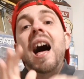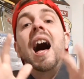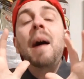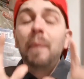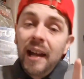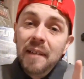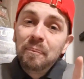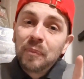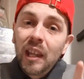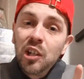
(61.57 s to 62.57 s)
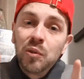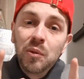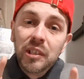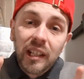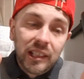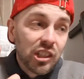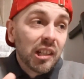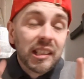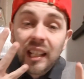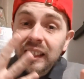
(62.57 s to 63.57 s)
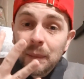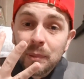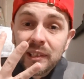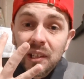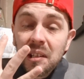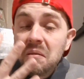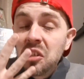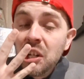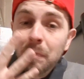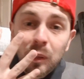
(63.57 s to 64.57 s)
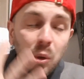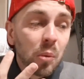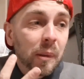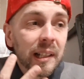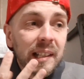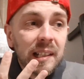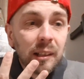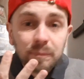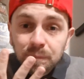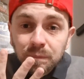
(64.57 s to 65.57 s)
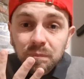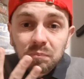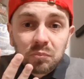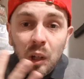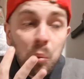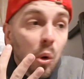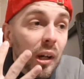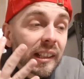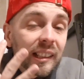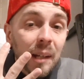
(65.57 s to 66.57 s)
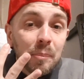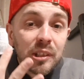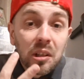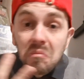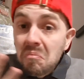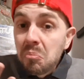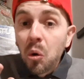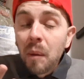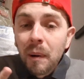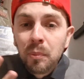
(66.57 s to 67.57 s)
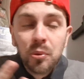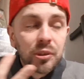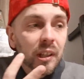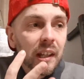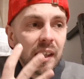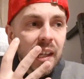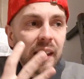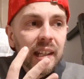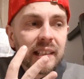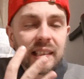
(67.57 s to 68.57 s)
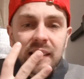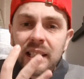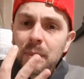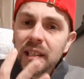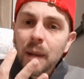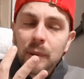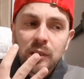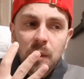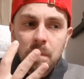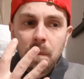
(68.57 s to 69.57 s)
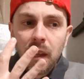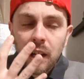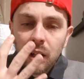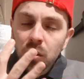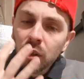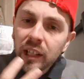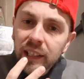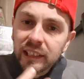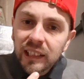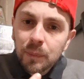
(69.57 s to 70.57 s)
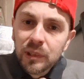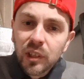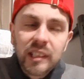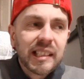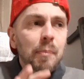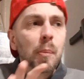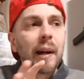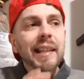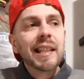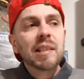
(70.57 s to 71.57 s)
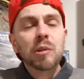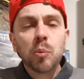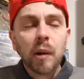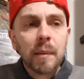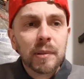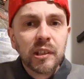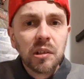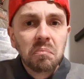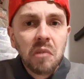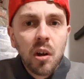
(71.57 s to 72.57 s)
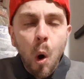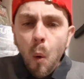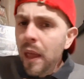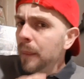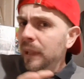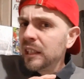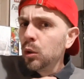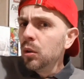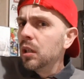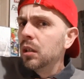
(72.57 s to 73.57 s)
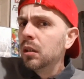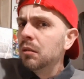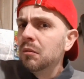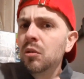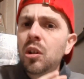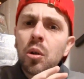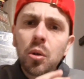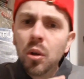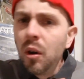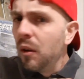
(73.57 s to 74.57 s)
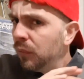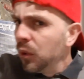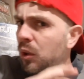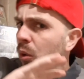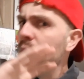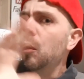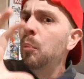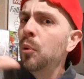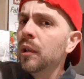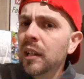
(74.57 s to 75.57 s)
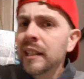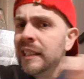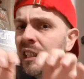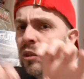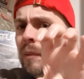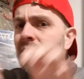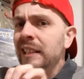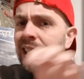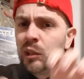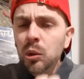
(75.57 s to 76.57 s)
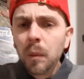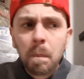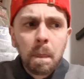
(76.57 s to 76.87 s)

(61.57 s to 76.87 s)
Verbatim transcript: Après, je vais vous dire déjà 4 épisodes, j'ai pas trop compris le délire. Pourquoi 4 épisodes Pourquoi pas plus Et c'est bizarre parce que quand on regarde les 4 épisodes, hein, c'est à peu près 15 minutes par épisode, on a l'impression que, vu qu'on peut les assembler les uns les autres,